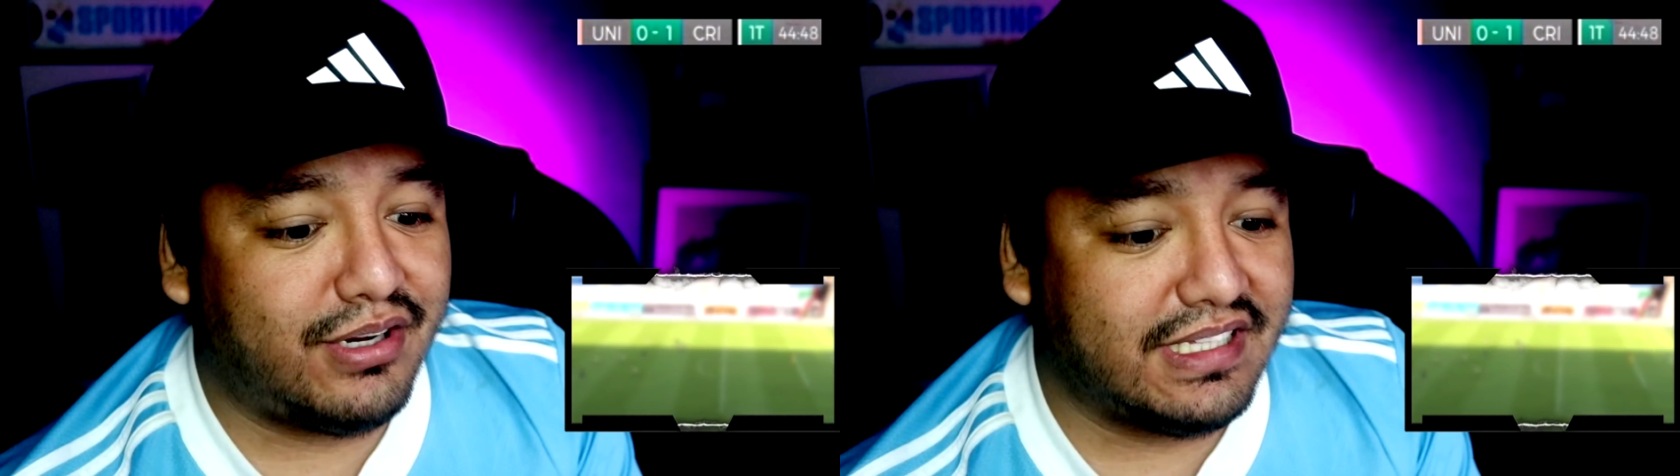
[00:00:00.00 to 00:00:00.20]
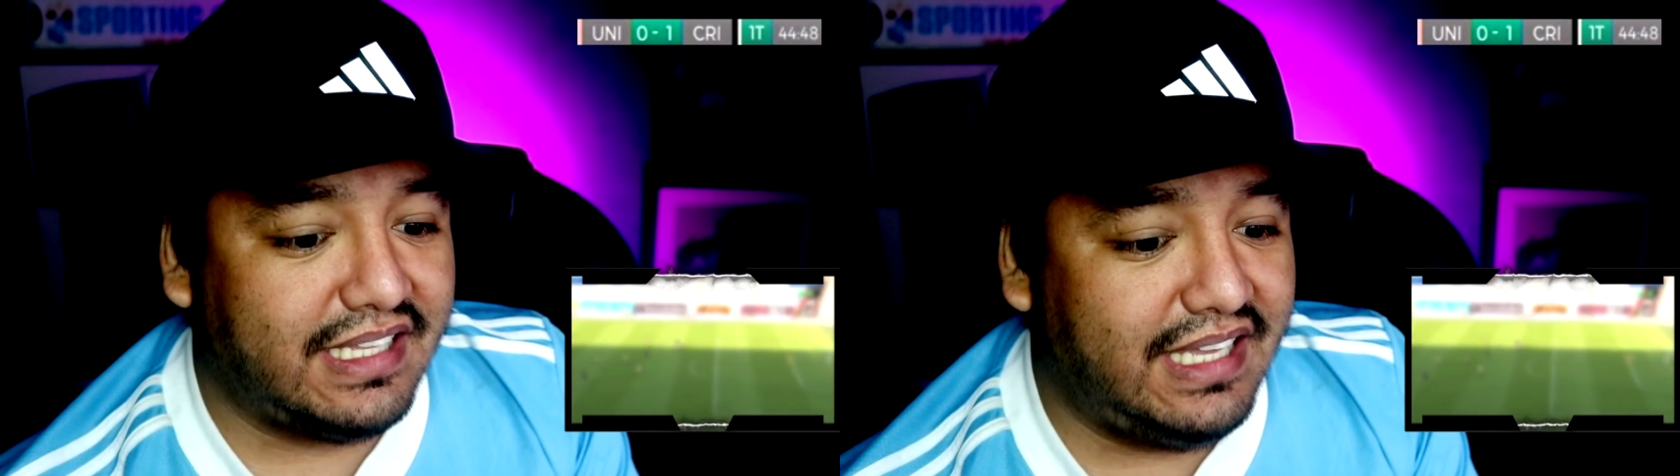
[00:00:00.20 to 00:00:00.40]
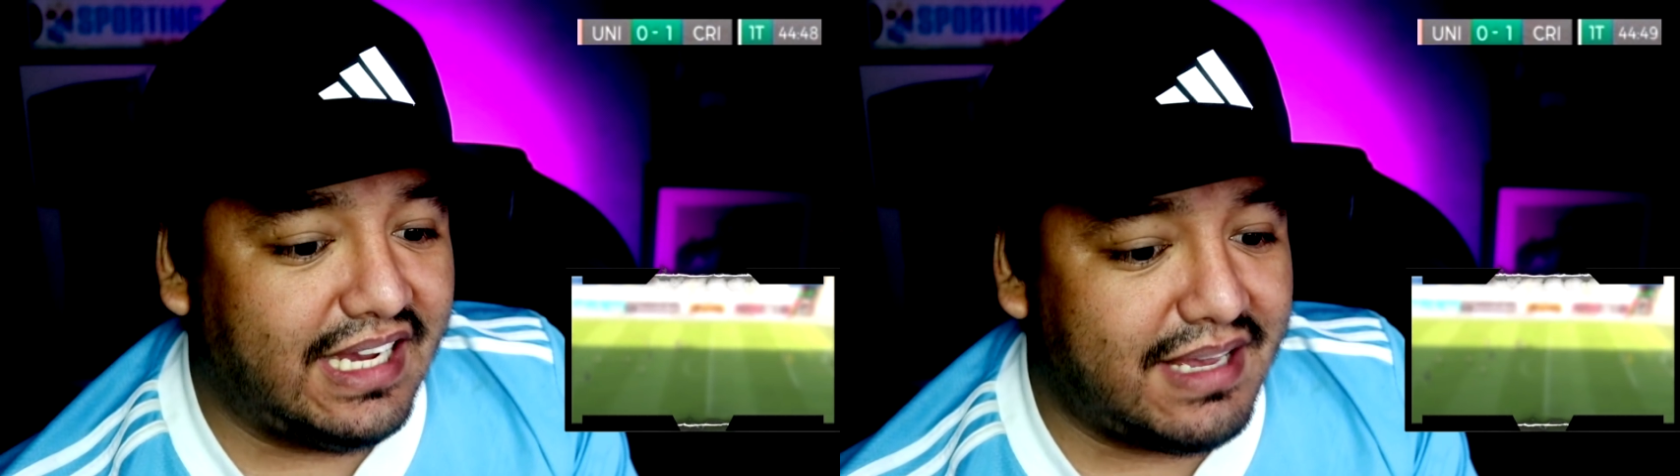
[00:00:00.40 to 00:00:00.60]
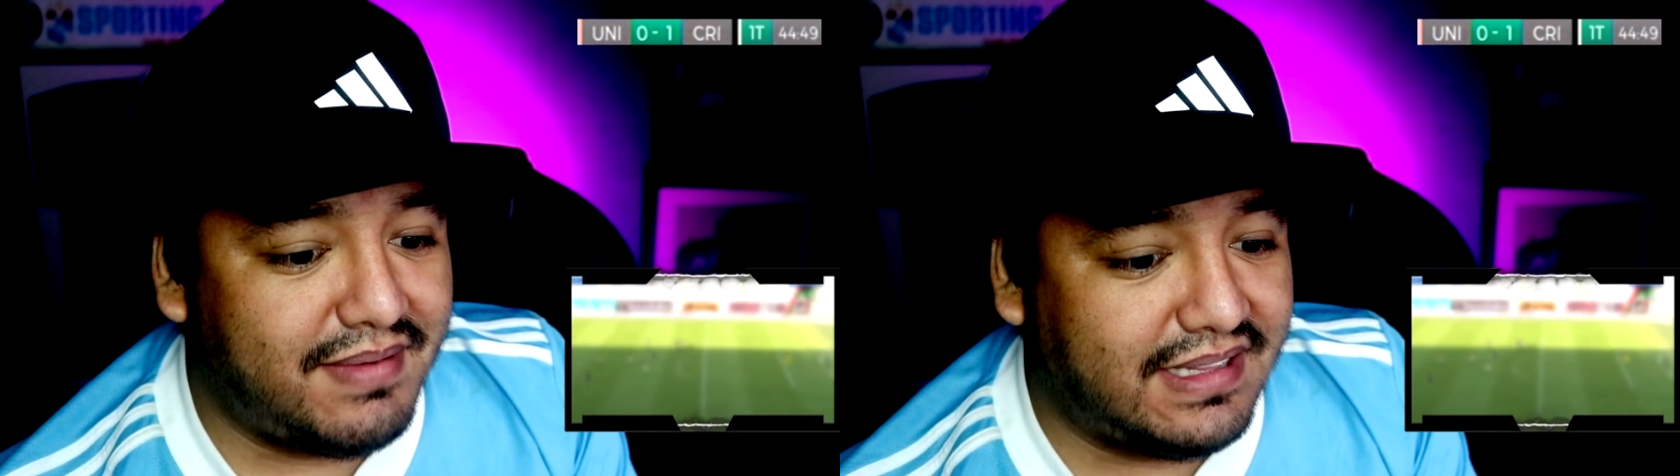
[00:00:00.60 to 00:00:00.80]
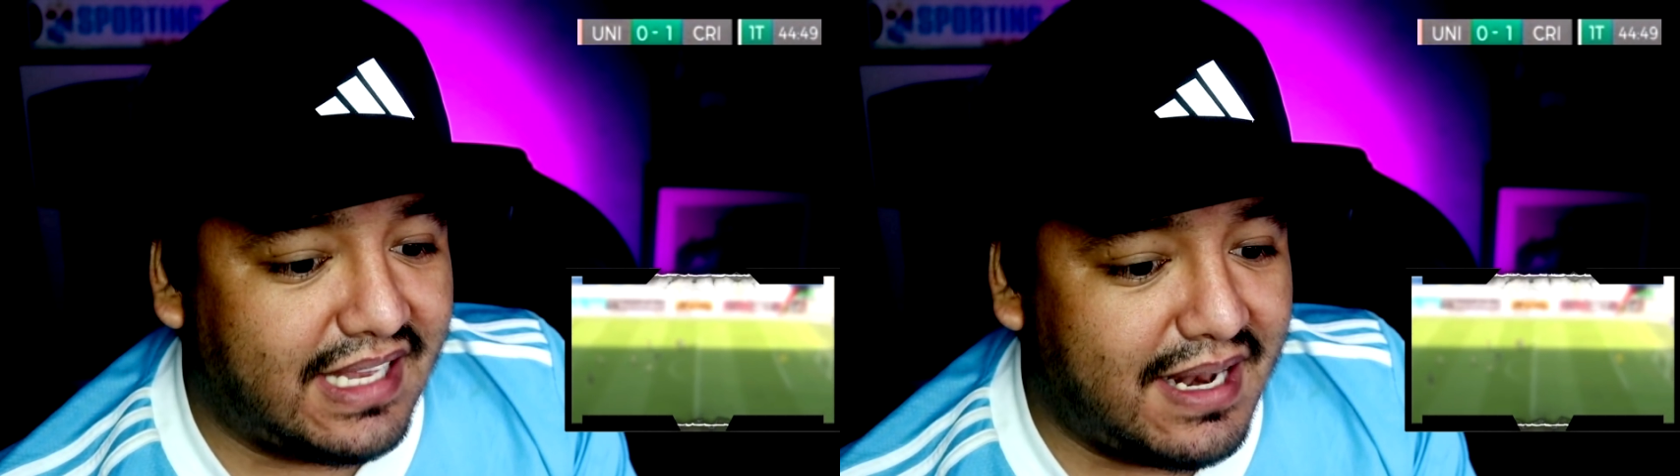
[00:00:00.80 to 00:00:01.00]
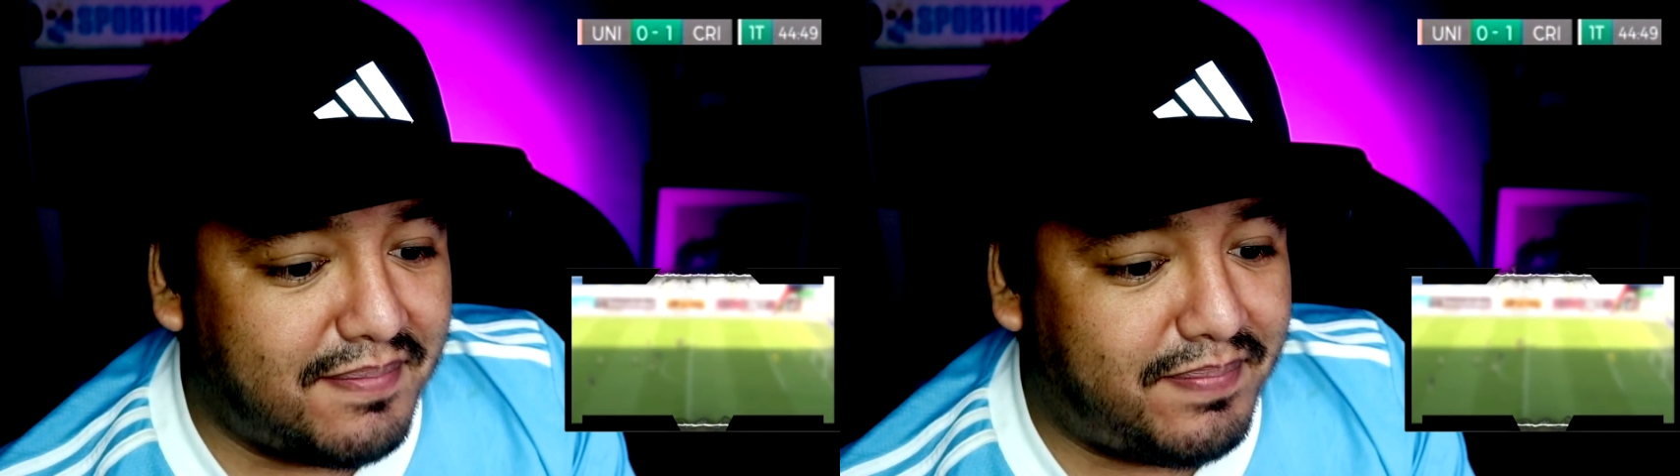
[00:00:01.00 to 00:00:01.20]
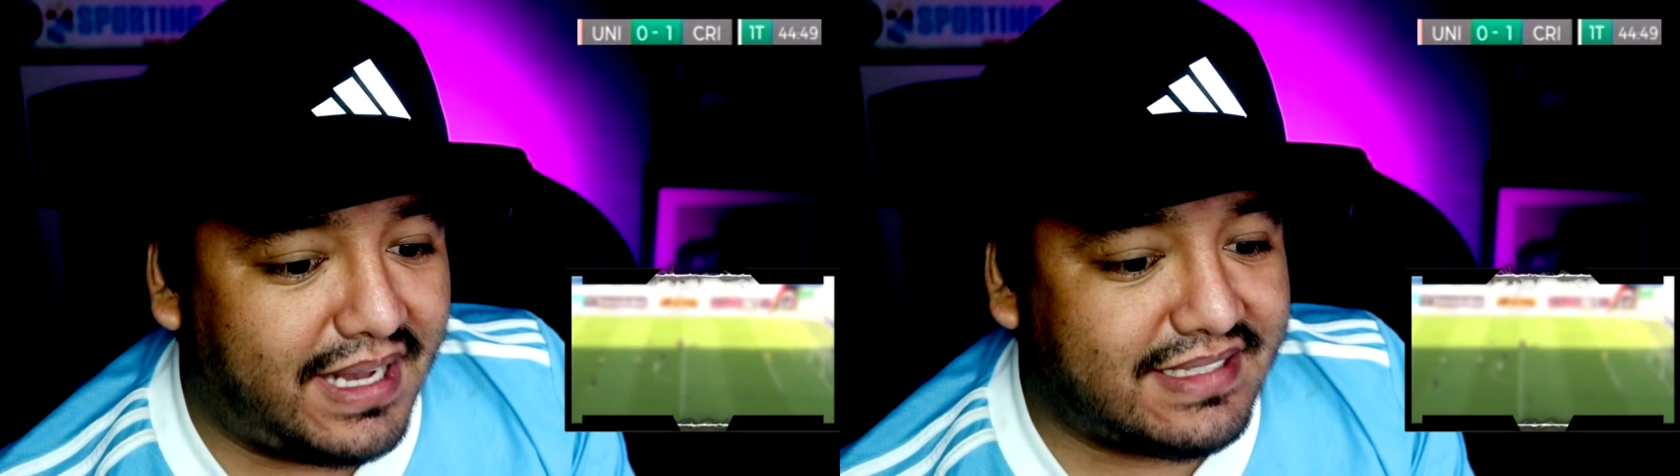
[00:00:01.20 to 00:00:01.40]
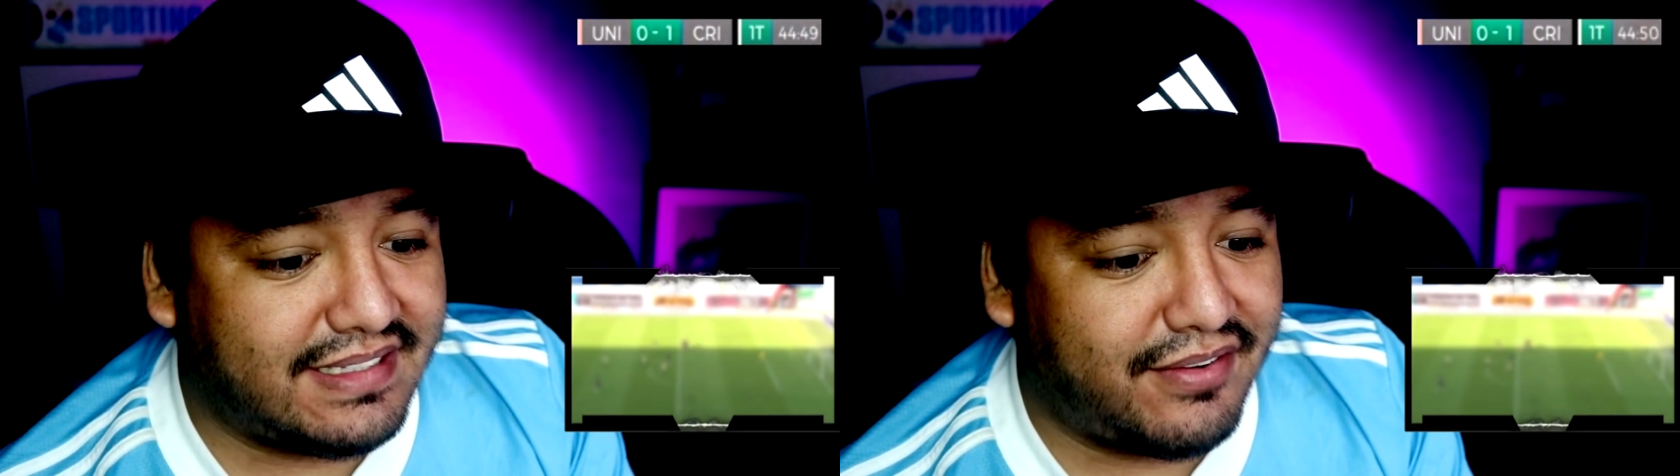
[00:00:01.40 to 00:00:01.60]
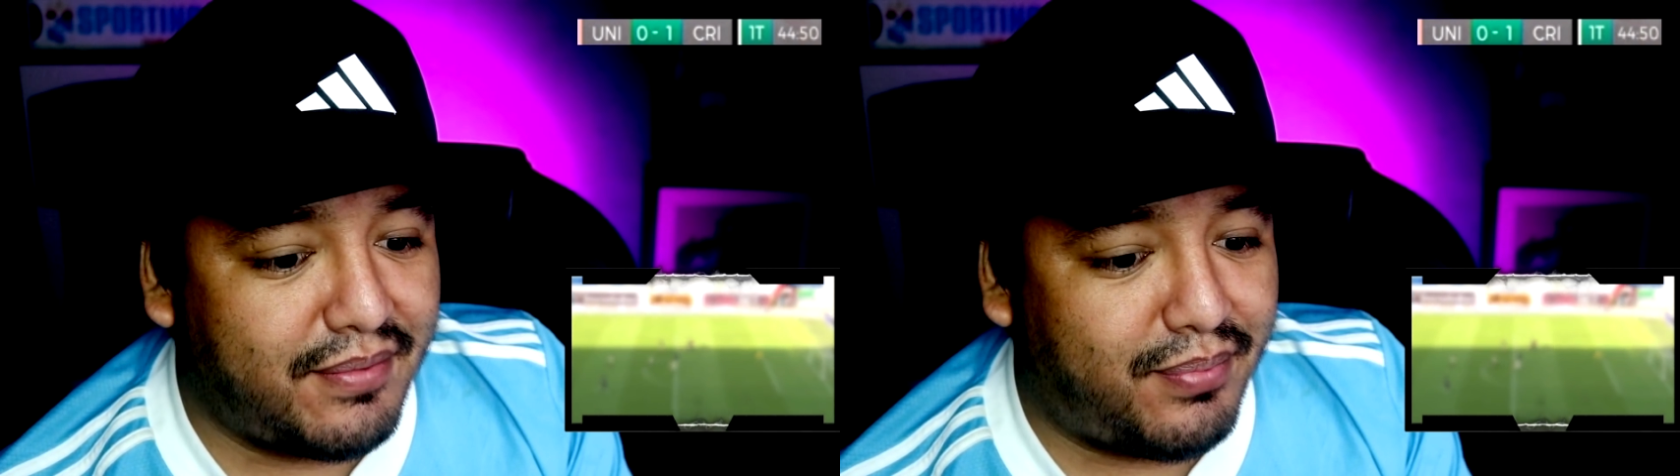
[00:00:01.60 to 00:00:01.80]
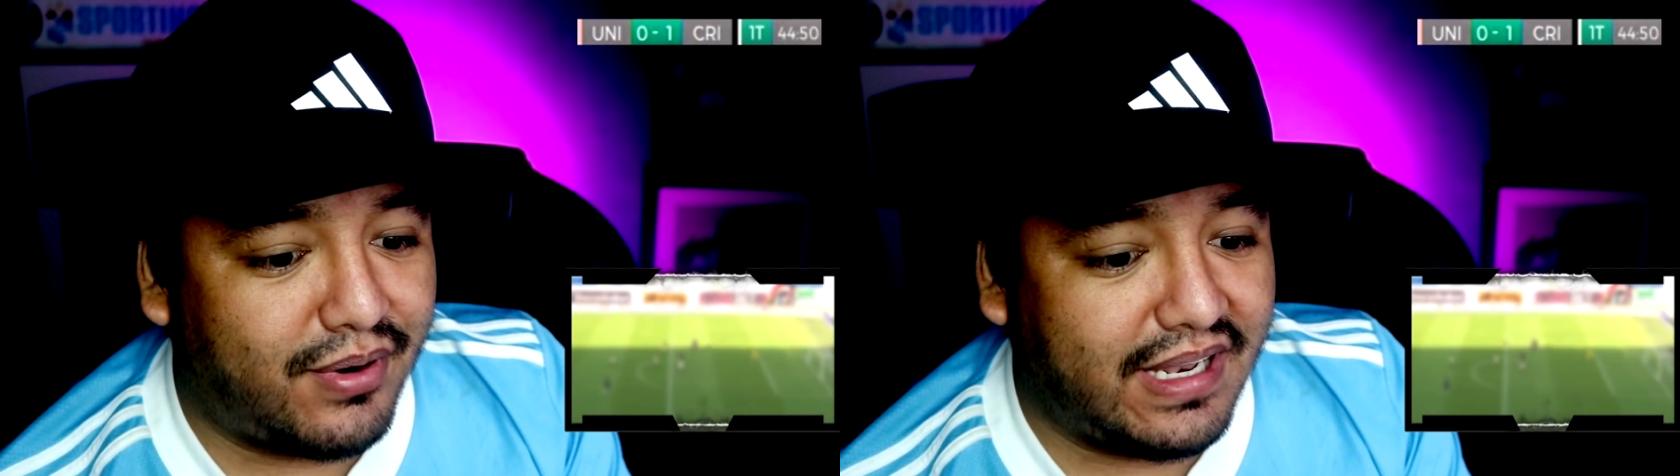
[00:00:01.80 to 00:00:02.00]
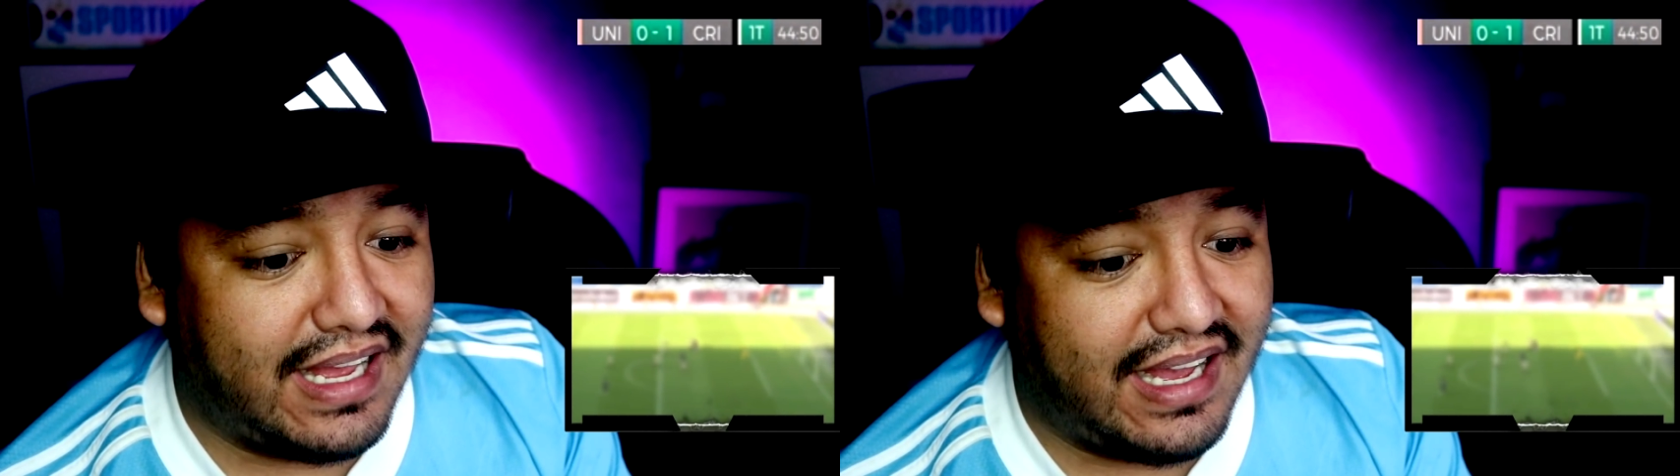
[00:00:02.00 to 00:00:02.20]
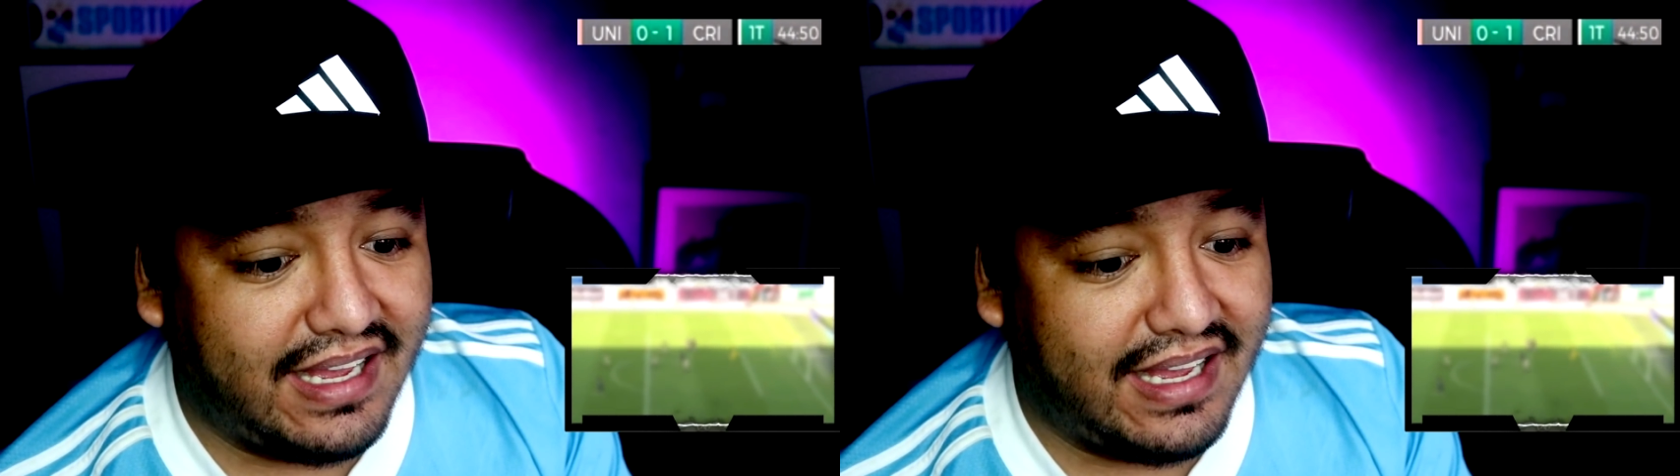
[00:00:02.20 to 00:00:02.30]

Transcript: tenía que mandar el pase, se fue por la...